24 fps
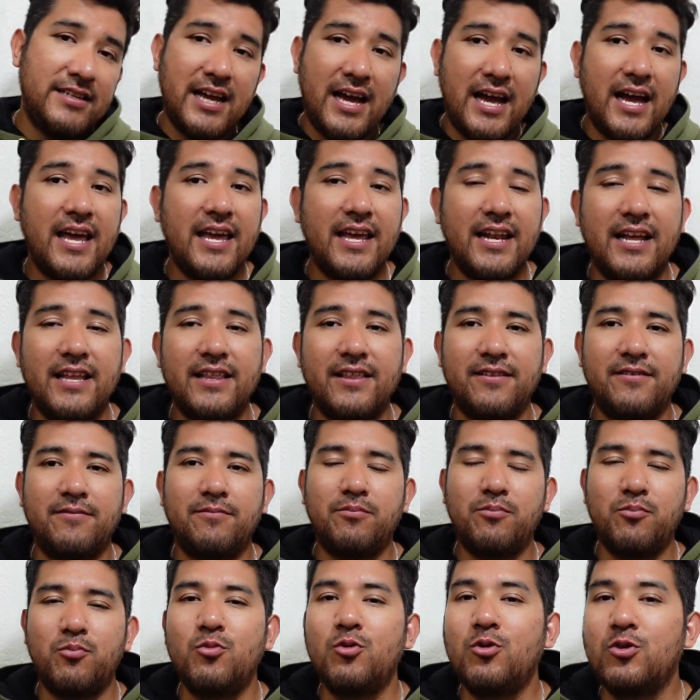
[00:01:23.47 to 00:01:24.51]
ya eran
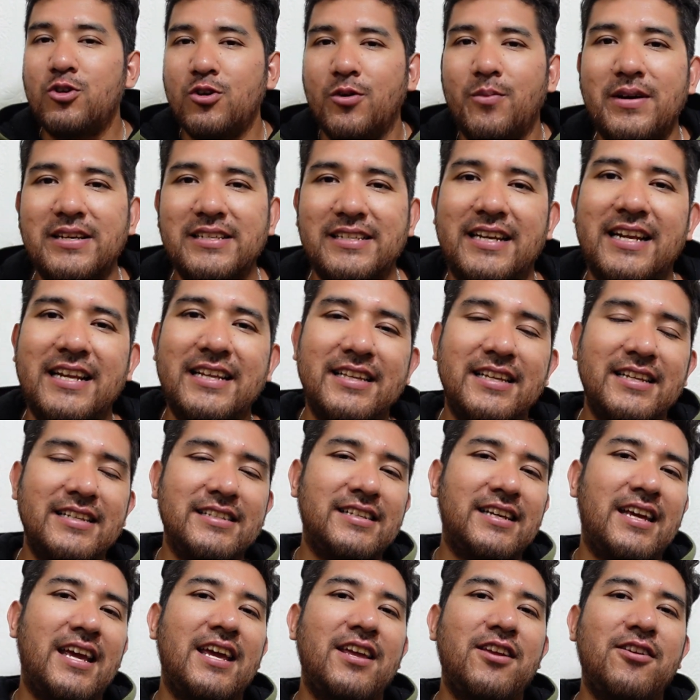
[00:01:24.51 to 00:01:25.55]
mucho más
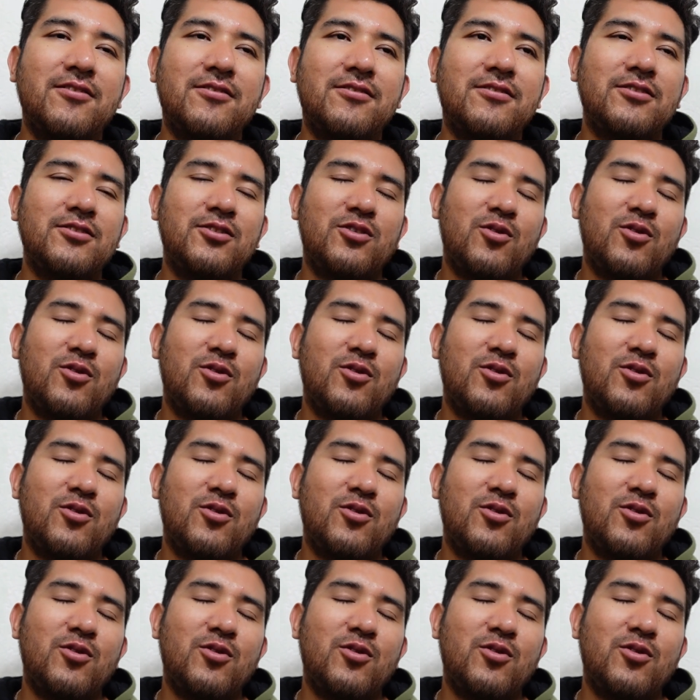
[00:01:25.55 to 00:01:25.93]
grandes que yo,